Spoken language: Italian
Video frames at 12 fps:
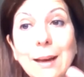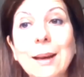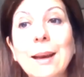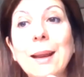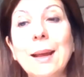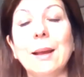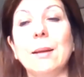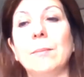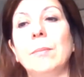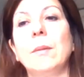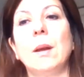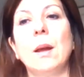
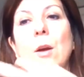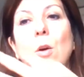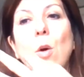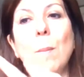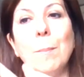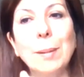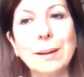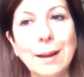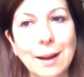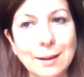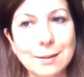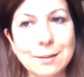le
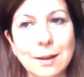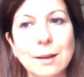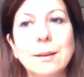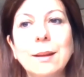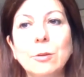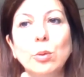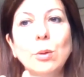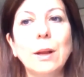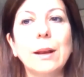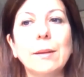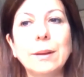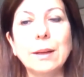competenze de,
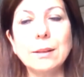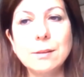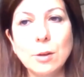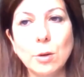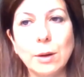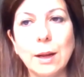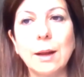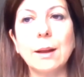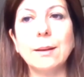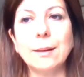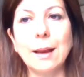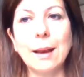sulla
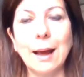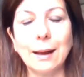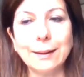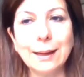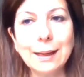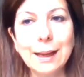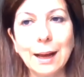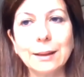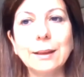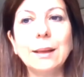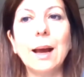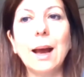navigazione della, dei
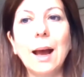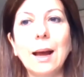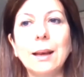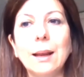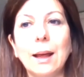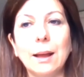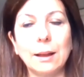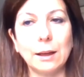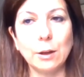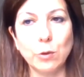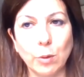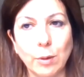laghi alla
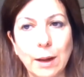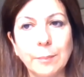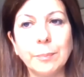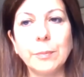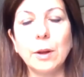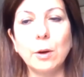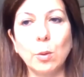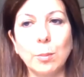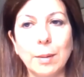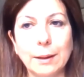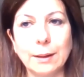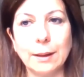regione
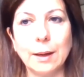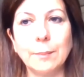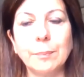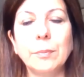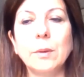Lombardia,